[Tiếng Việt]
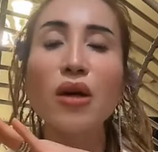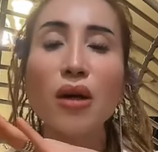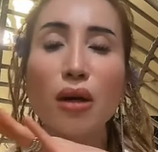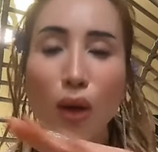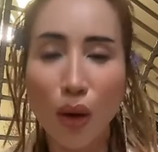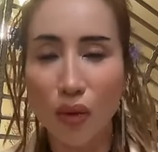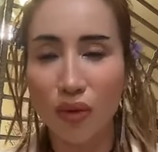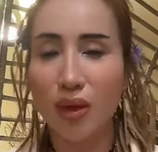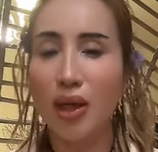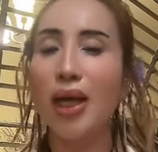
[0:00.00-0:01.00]
vừa
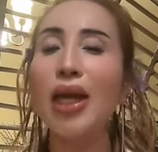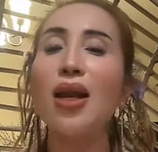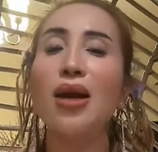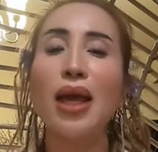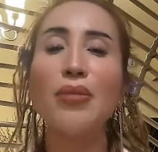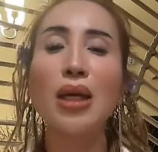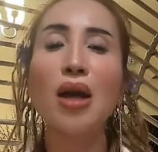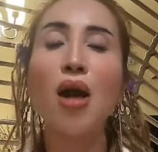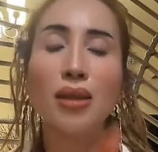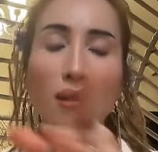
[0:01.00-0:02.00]
luôn hãy nghe lời em
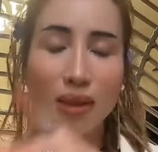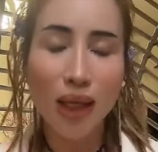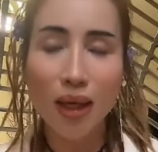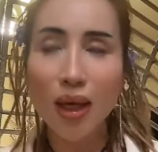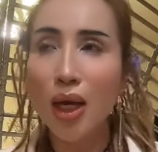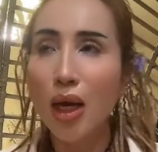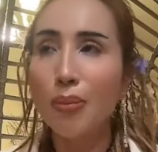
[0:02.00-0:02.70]
đi kho thử đi